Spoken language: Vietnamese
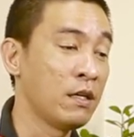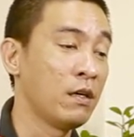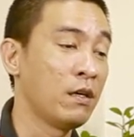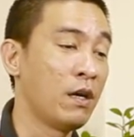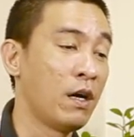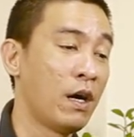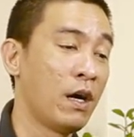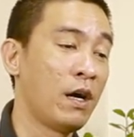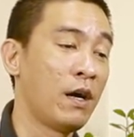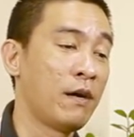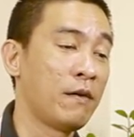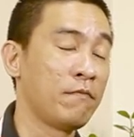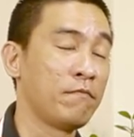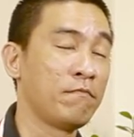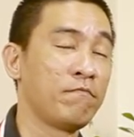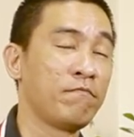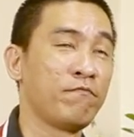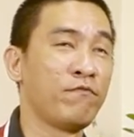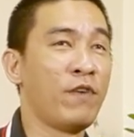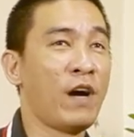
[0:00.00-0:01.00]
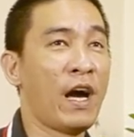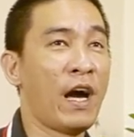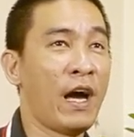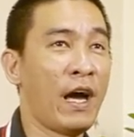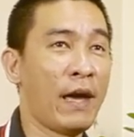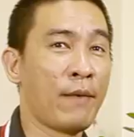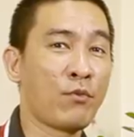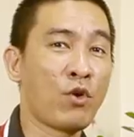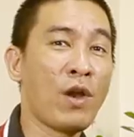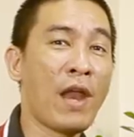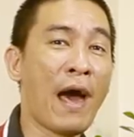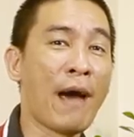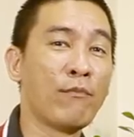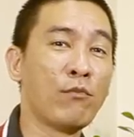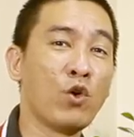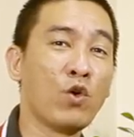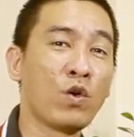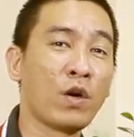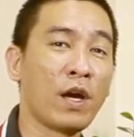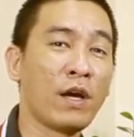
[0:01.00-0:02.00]
À, và em có làm
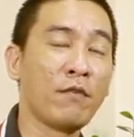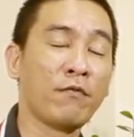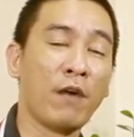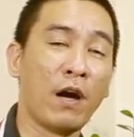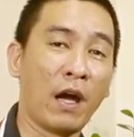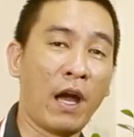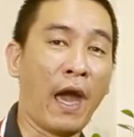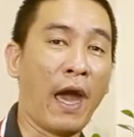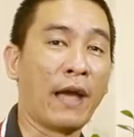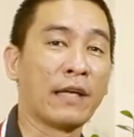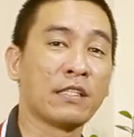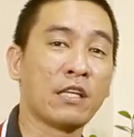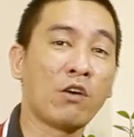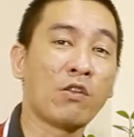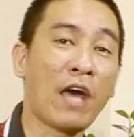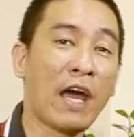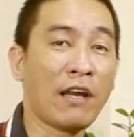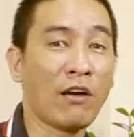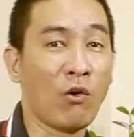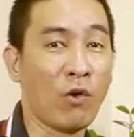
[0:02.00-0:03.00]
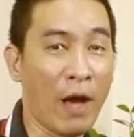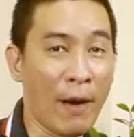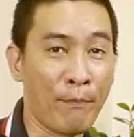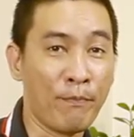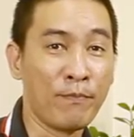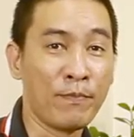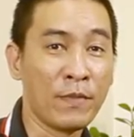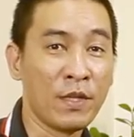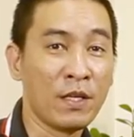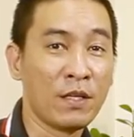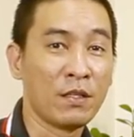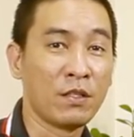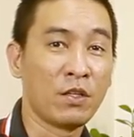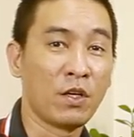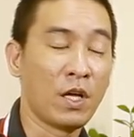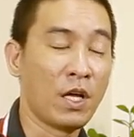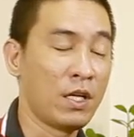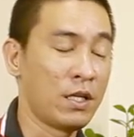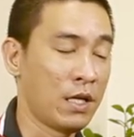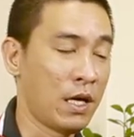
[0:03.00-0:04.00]
luôn cái vận hạn 6 tháng đầu năm cho
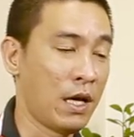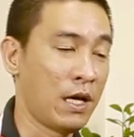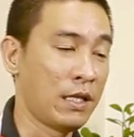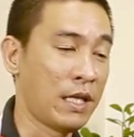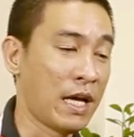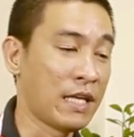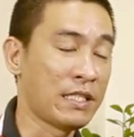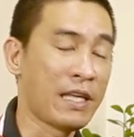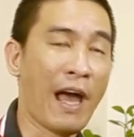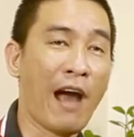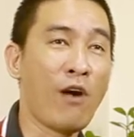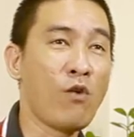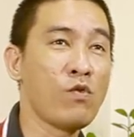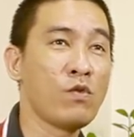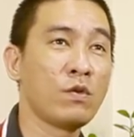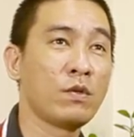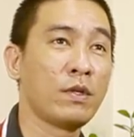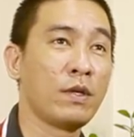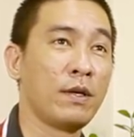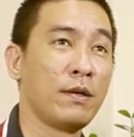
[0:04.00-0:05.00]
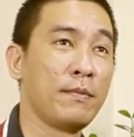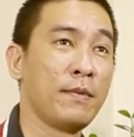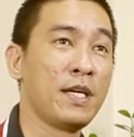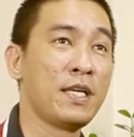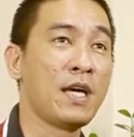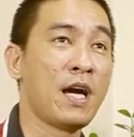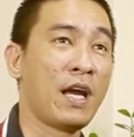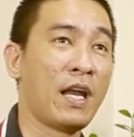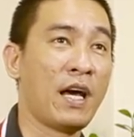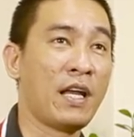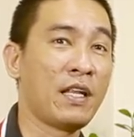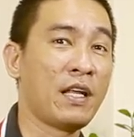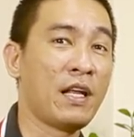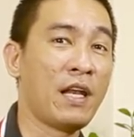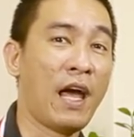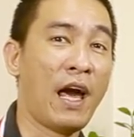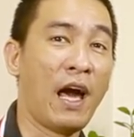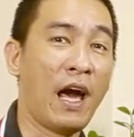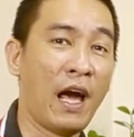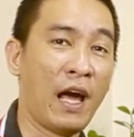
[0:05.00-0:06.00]
đến à, tháng 6 thì bây giờ đã đó
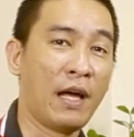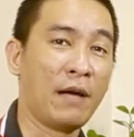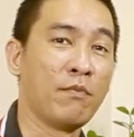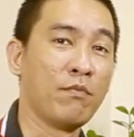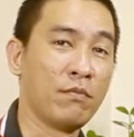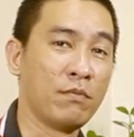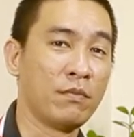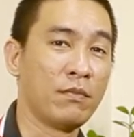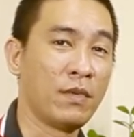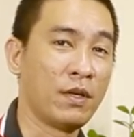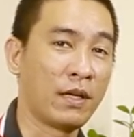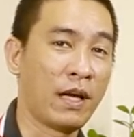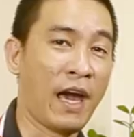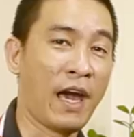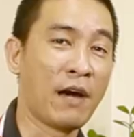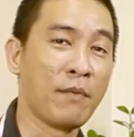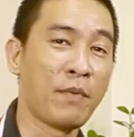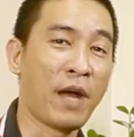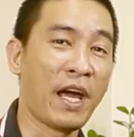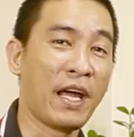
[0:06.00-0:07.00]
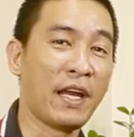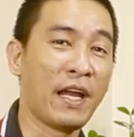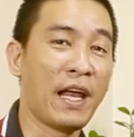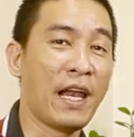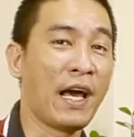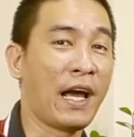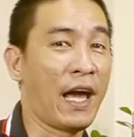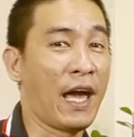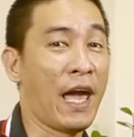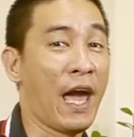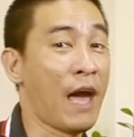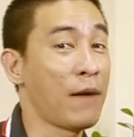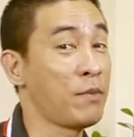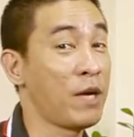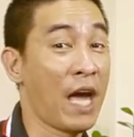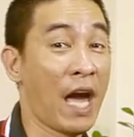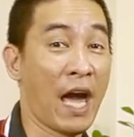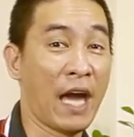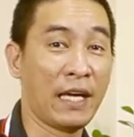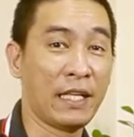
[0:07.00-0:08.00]
là ngày hôm nay đã là ngày
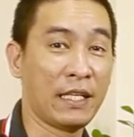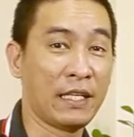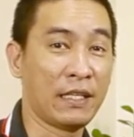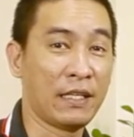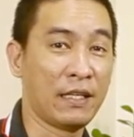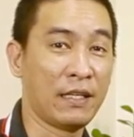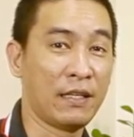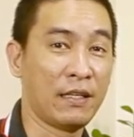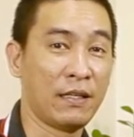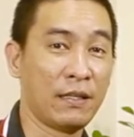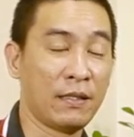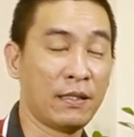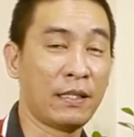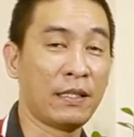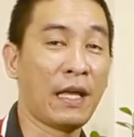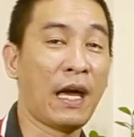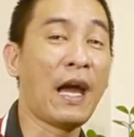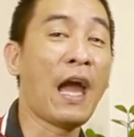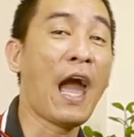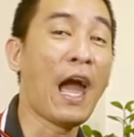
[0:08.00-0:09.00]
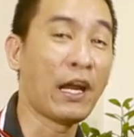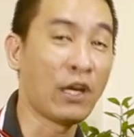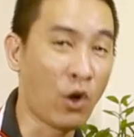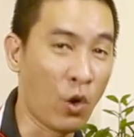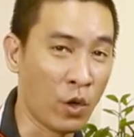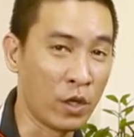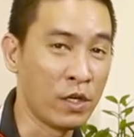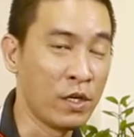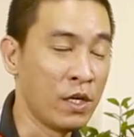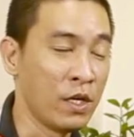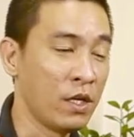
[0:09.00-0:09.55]
22 ờ, tháng 2 rồi.